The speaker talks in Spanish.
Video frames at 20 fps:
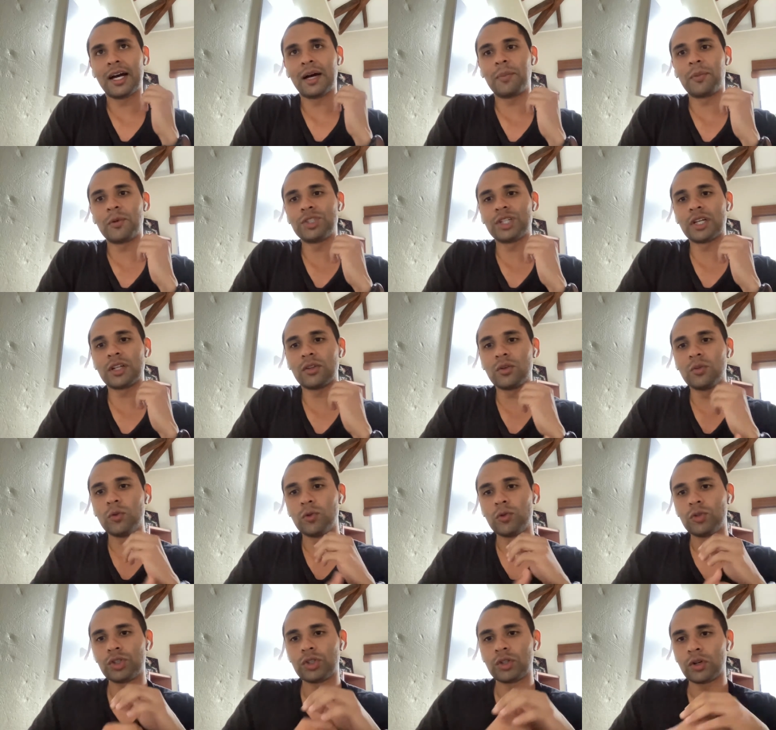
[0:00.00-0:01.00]
apoyando
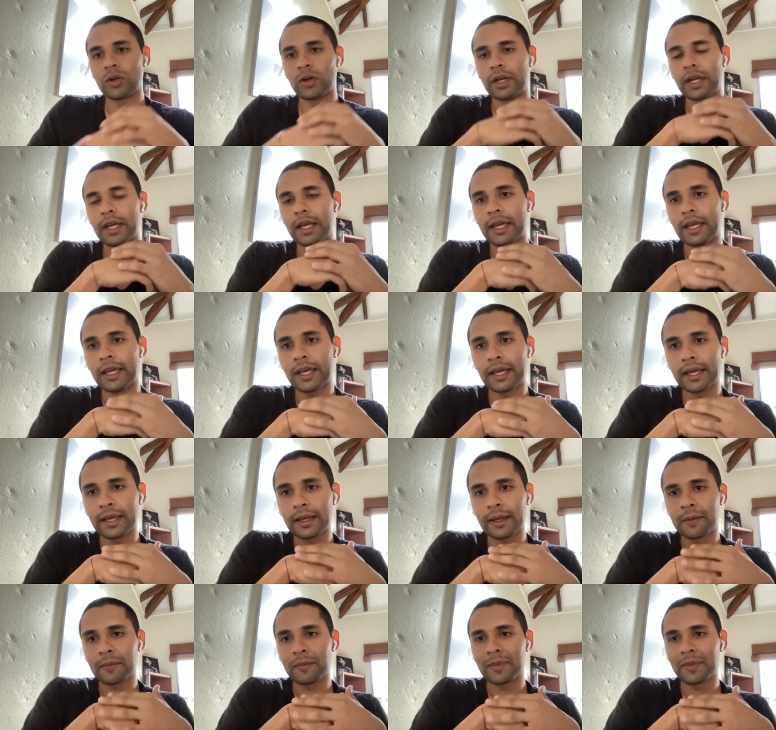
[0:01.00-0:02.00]
mucho
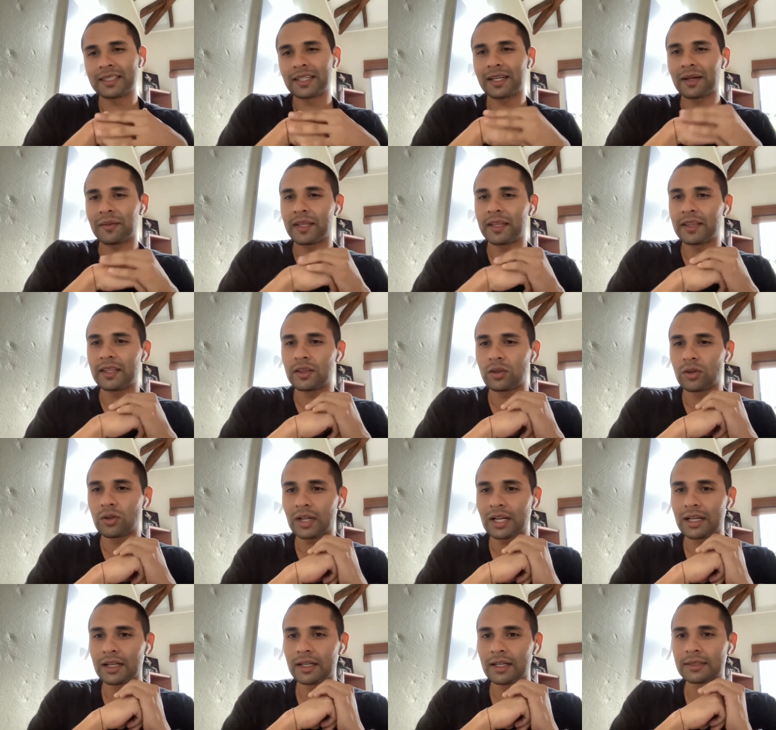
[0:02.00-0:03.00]
eh, básicamente
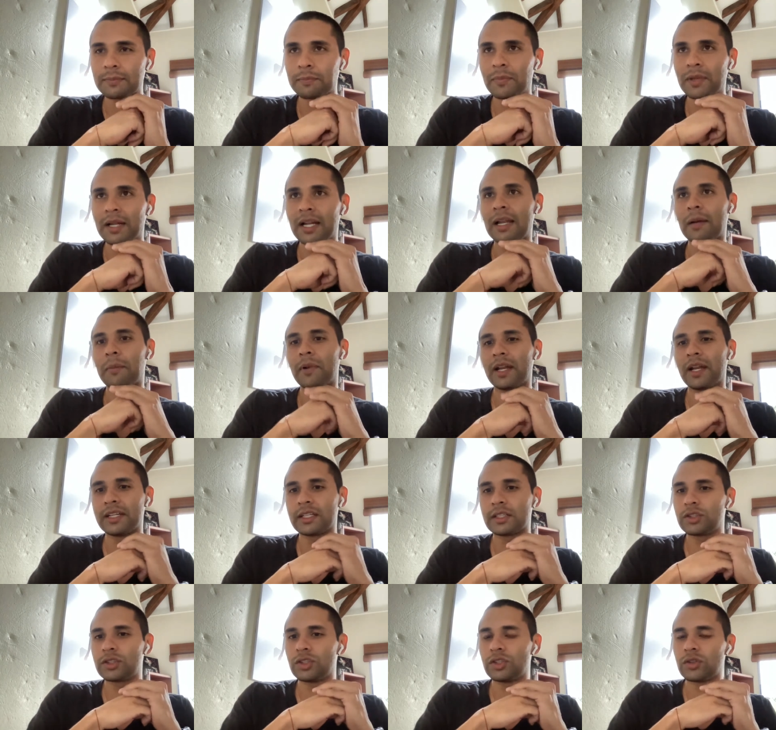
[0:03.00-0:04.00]
toda la, la
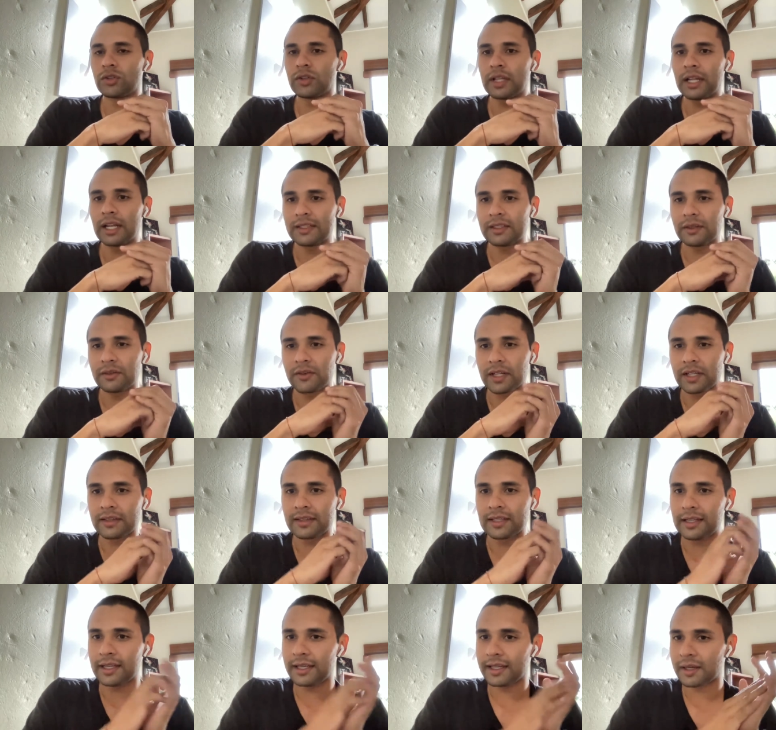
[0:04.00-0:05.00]
planeación de las
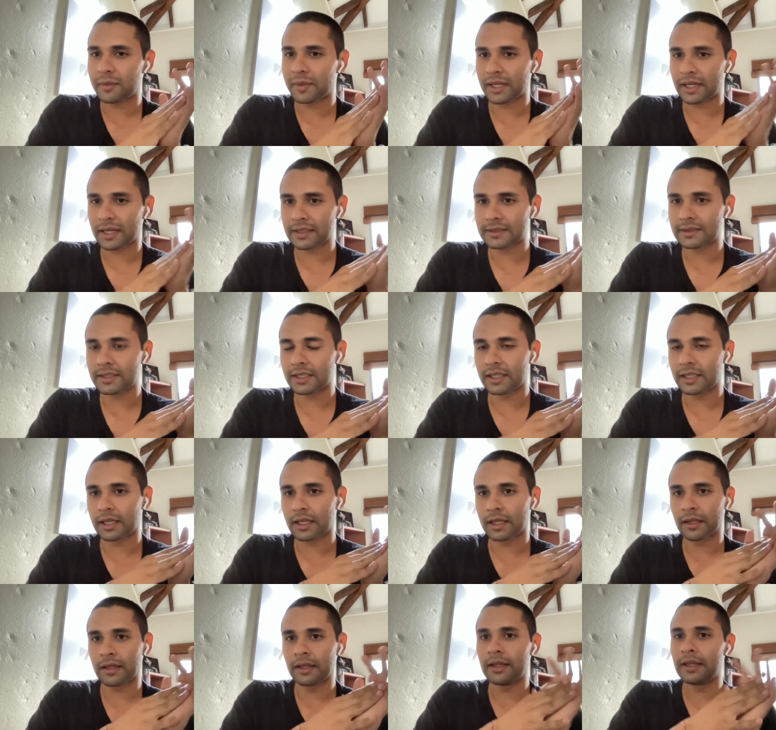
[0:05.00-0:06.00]
diferentes líneas marcas
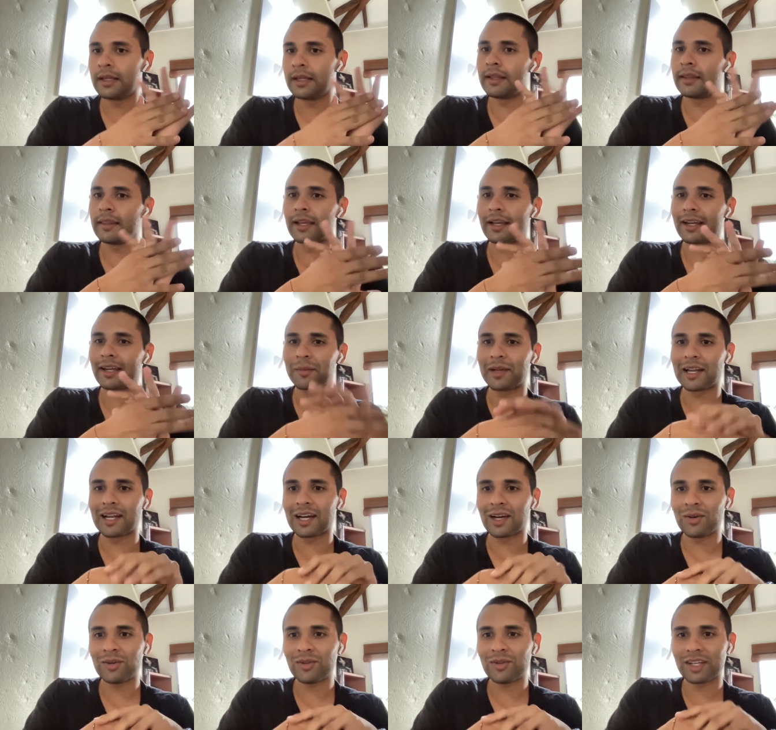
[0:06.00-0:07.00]
de, de
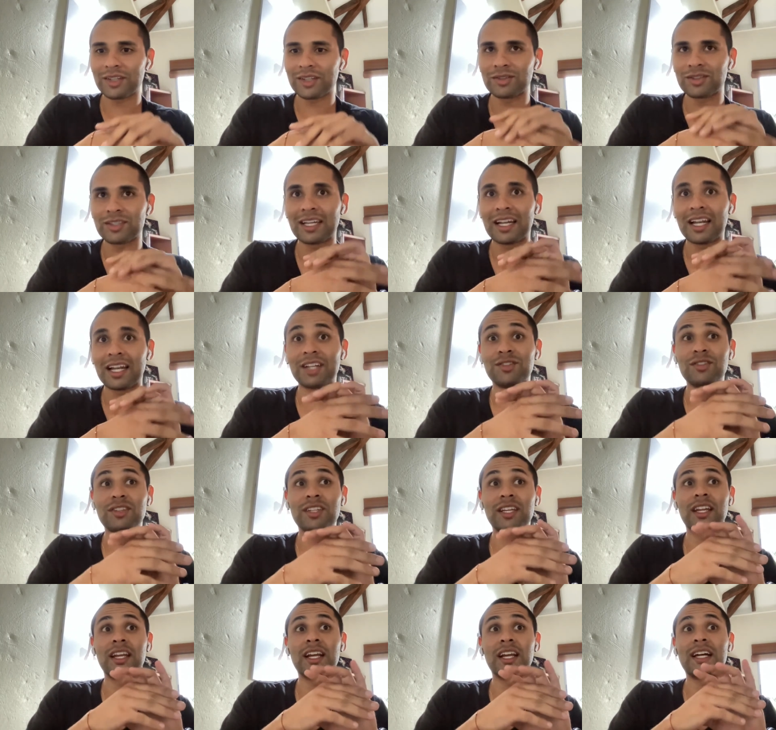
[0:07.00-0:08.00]
Cremelado. Ellos en el año
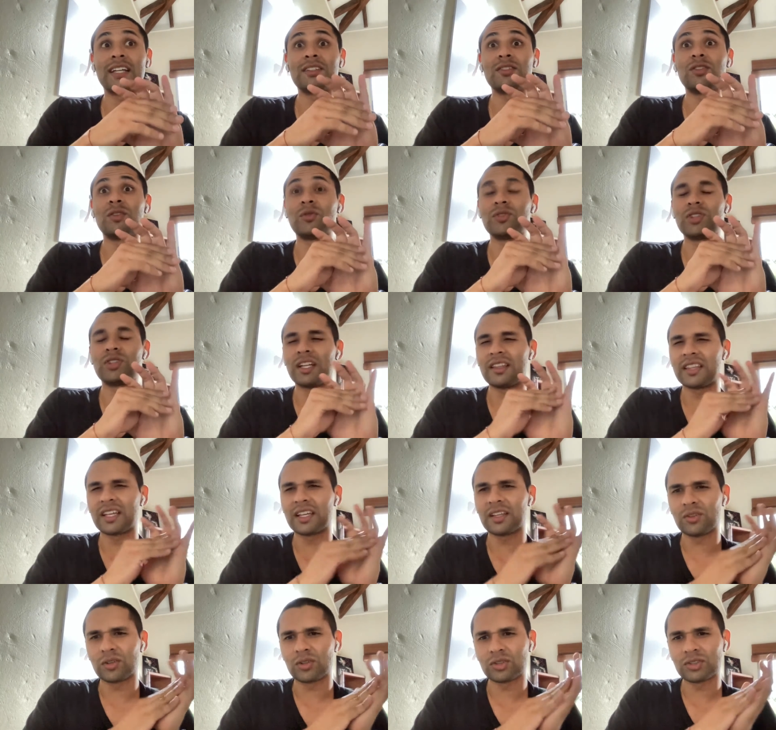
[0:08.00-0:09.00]
tienen casi como
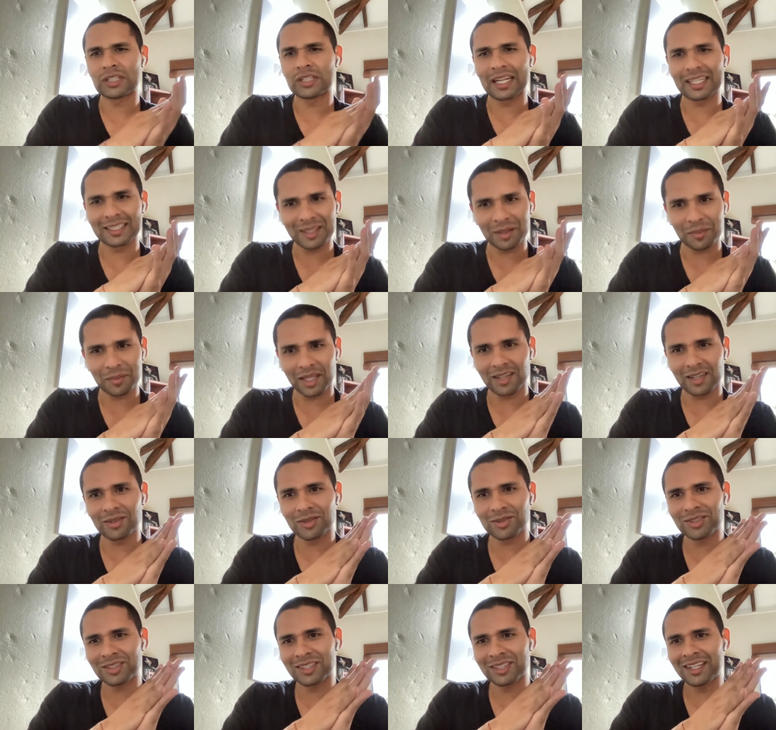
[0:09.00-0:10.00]
32
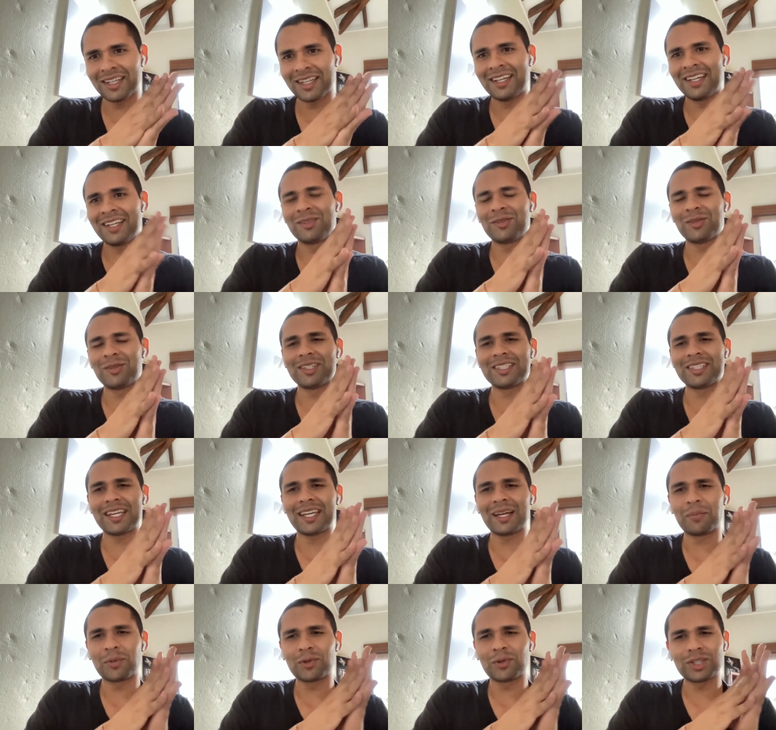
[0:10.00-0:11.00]
lanzamientos. Entonces
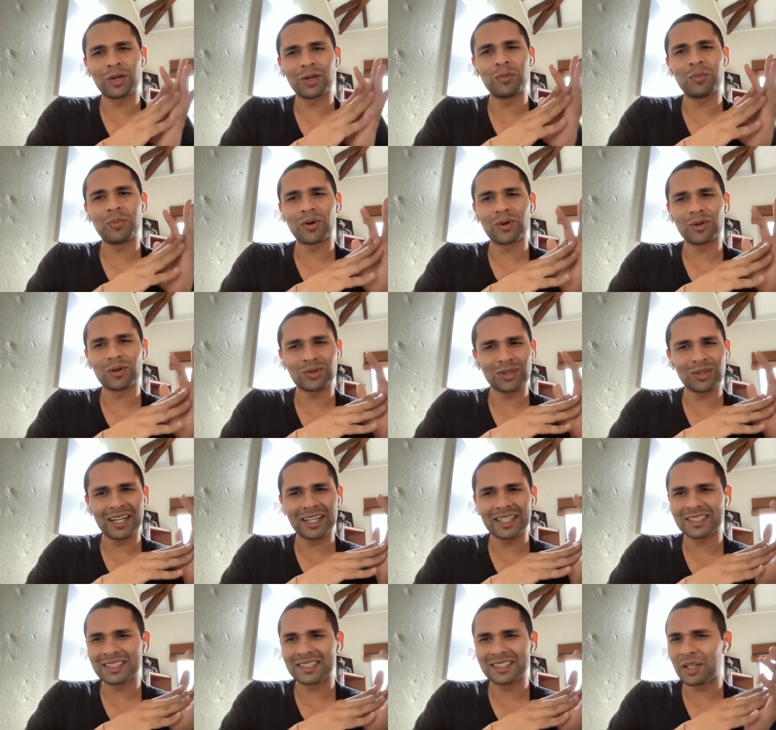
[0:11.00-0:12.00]
ahí apoyar un poco toda
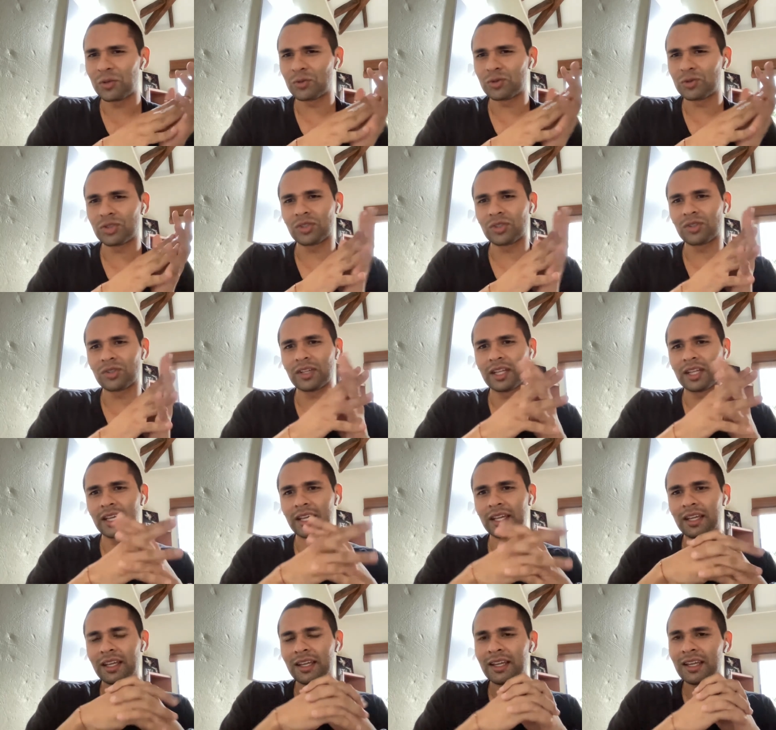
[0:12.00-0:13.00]
la distribución
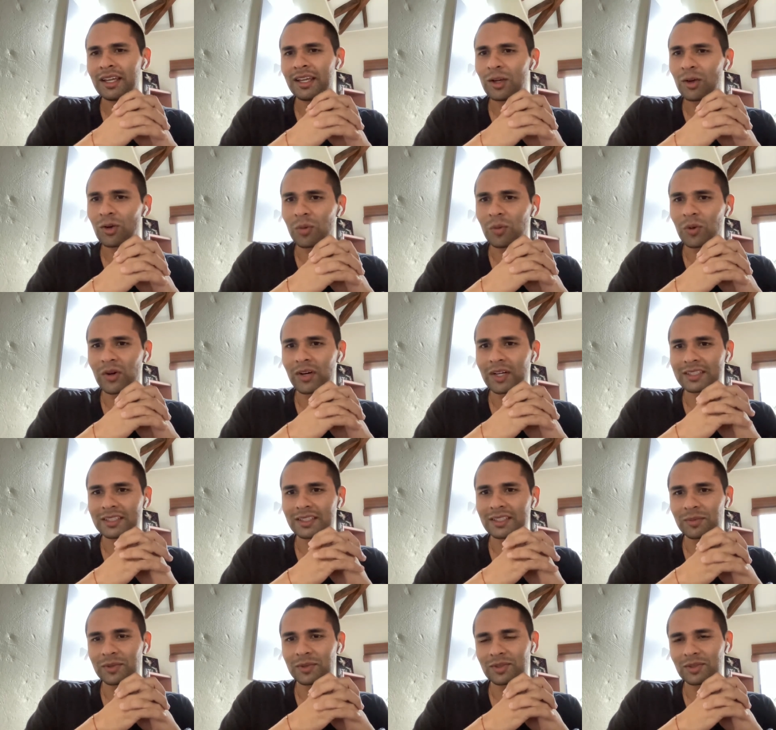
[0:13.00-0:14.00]
de cómo va a ser